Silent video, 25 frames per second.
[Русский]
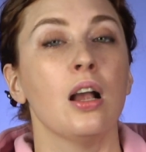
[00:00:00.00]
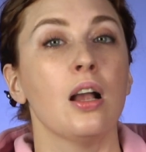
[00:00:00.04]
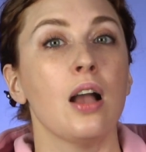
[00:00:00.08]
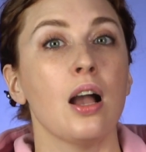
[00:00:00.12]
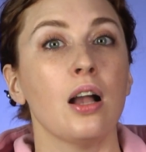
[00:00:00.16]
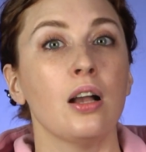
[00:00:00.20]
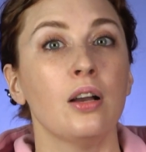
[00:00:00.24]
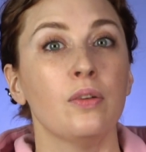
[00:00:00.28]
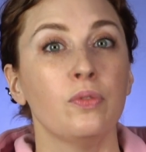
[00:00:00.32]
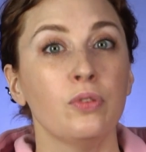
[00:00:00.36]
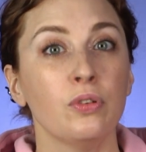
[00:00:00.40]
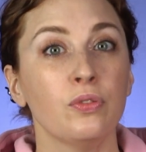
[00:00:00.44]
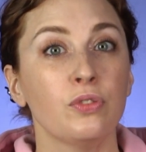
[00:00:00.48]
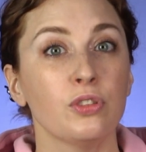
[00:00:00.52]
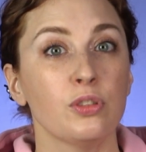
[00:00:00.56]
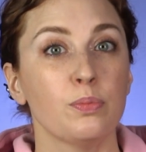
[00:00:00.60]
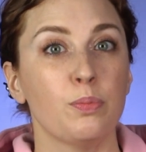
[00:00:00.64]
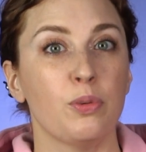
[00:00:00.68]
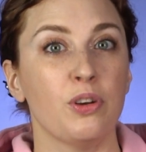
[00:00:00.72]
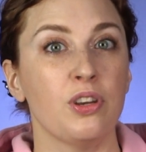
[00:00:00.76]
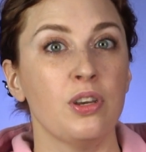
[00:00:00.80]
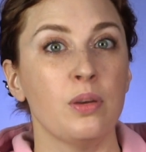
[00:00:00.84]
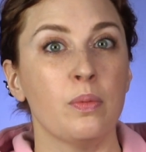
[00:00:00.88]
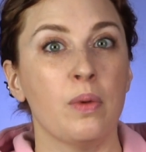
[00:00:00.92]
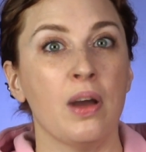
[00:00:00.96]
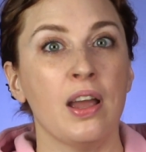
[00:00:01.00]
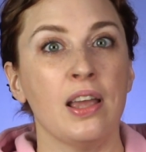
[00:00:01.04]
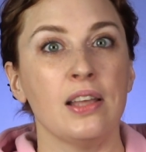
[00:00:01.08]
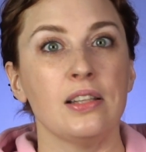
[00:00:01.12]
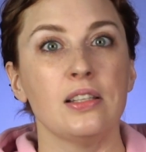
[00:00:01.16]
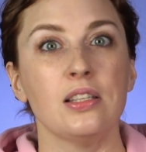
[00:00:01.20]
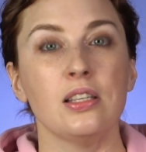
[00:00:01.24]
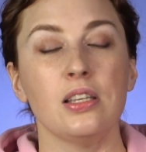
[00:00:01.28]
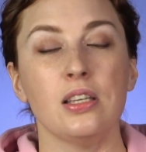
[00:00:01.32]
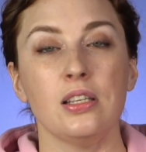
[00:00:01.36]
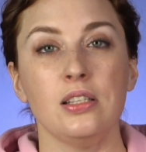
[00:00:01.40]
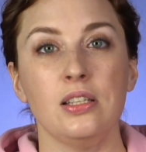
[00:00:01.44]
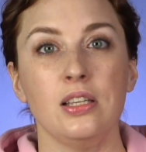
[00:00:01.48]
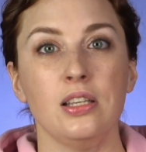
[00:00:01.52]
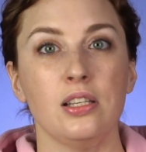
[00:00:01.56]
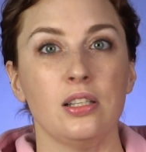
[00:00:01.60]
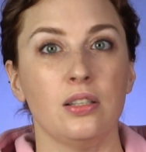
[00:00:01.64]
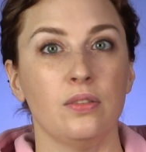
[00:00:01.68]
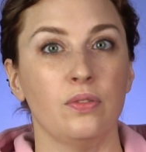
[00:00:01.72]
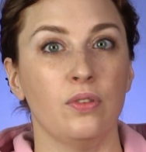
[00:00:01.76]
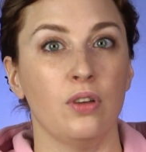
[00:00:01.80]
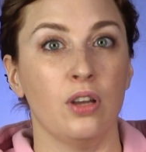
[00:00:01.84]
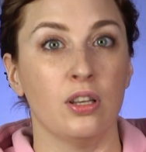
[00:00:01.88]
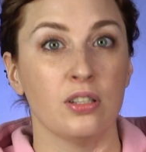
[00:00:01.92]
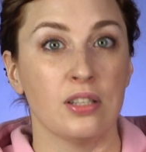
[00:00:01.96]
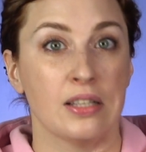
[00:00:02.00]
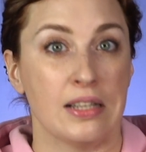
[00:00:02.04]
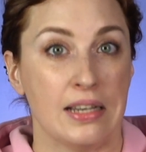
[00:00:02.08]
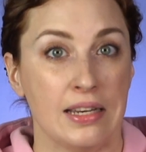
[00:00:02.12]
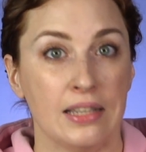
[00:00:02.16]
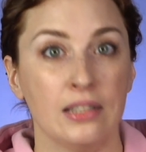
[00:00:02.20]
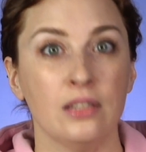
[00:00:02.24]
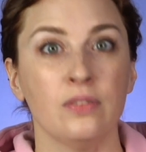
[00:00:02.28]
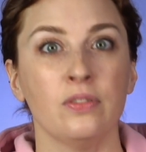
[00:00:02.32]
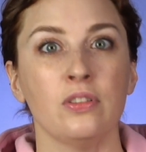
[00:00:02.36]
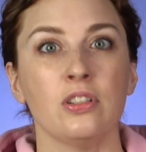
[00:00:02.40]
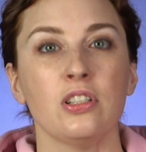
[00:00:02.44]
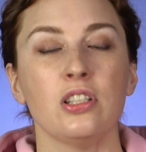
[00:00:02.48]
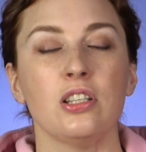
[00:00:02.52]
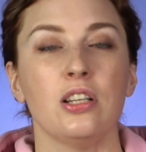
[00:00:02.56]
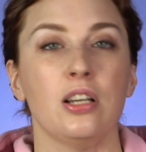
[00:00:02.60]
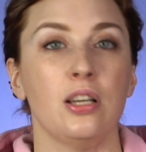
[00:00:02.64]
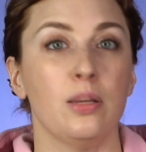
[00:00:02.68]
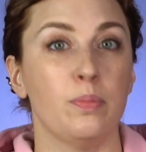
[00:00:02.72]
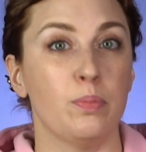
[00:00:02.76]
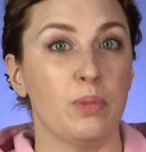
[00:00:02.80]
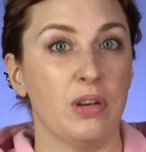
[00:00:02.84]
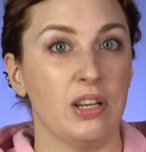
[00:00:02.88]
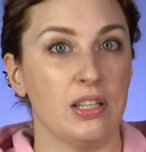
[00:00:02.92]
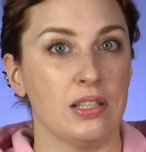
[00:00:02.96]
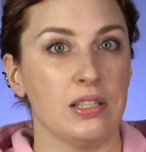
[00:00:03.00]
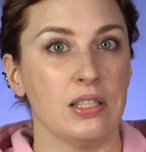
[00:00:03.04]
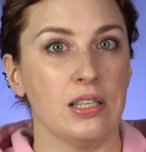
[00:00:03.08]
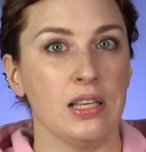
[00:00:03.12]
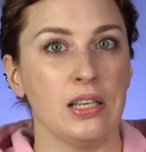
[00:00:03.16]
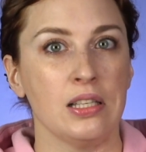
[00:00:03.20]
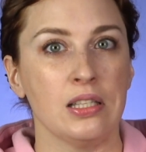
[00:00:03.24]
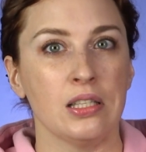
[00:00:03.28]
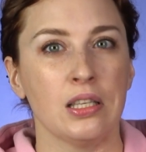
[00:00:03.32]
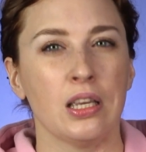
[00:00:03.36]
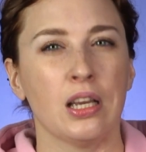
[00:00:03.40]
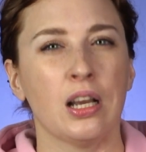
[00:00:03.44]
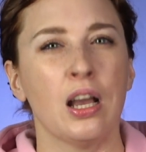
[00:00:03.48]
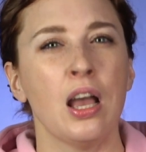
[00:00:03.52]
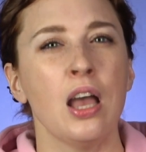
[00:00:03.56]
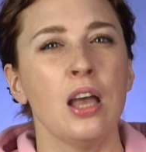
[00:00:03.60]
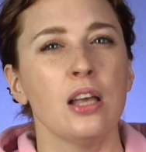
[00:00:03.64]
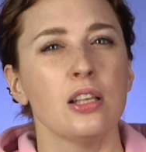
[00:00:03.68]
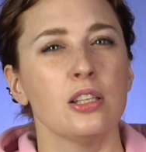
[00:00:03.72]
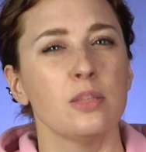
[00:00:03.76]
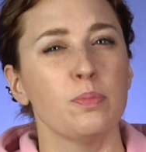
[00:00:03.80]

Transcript: как вы воспринимаете действия следователей и полицейских